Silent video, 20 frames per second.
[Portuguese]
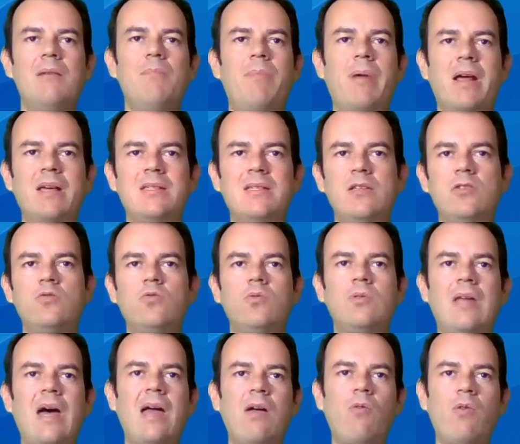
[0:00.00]
para se
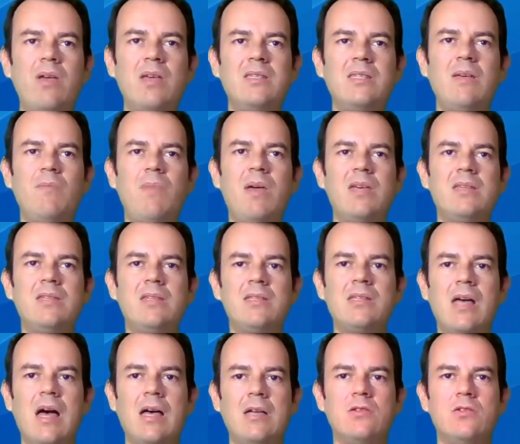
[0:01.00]
estudar e conhecer bem esses
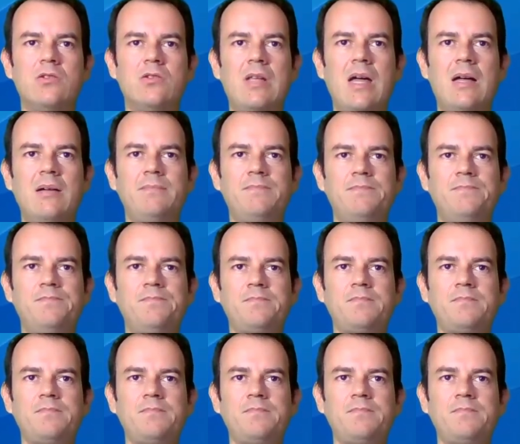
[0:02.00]
casos, tá?